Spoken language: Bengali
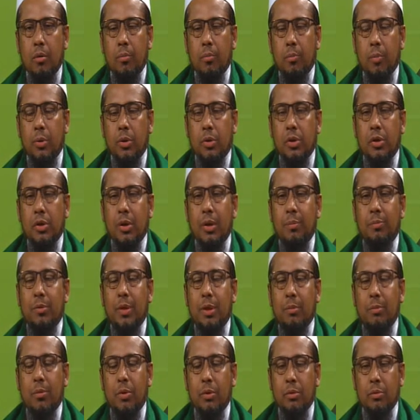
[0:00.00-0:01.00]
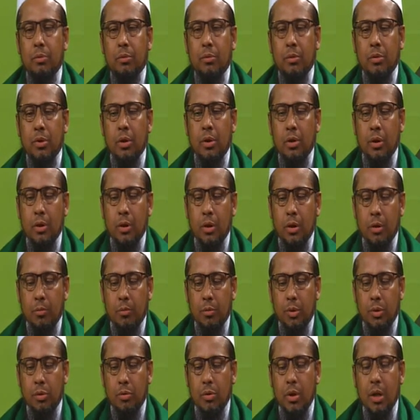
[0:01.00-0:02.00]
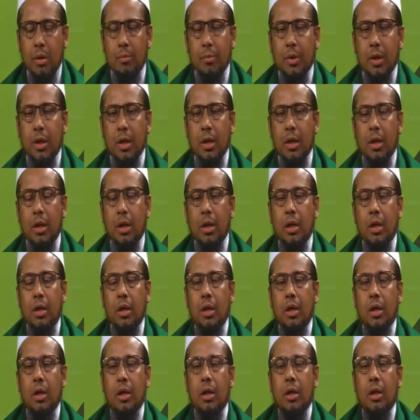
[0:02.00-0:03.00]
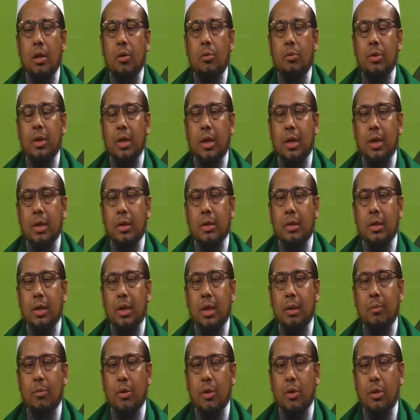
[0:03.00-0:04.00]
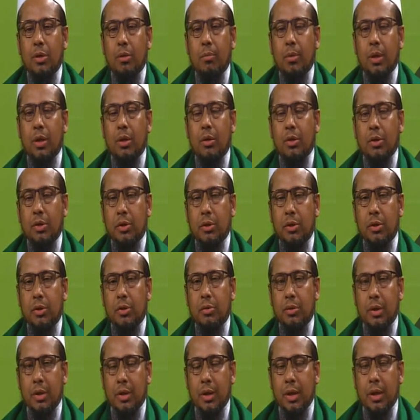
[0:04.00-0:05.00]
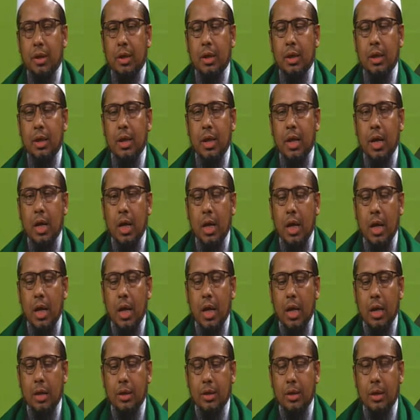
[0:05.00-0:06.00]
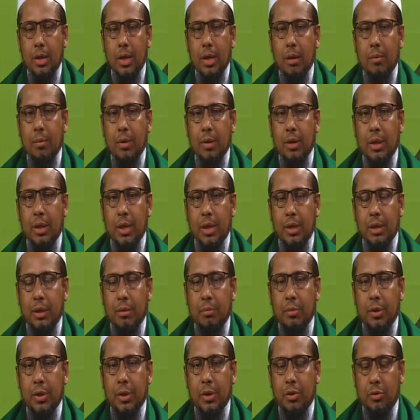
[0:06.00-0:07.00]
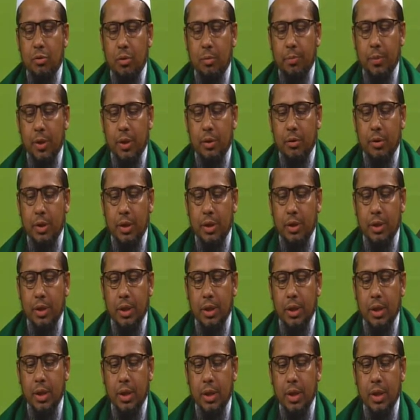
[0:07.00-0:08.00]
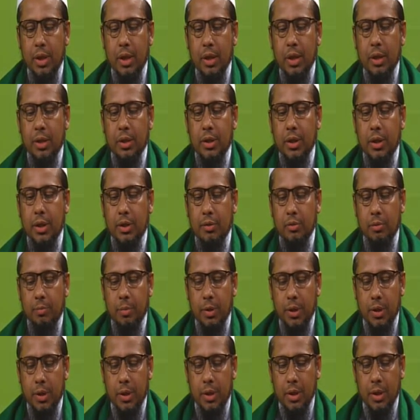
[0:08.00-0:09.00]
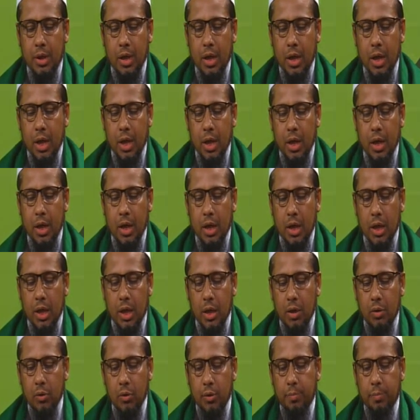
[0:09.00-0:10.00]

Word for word: প্রতি সপ্তাহের মতো আমরা ওনার কাছ থেকে মূল্যবান নসিহত শুনে থাকি আজকে আমাদের একটি বিশেষ টপিক রয়েছে সেই টপিক গুড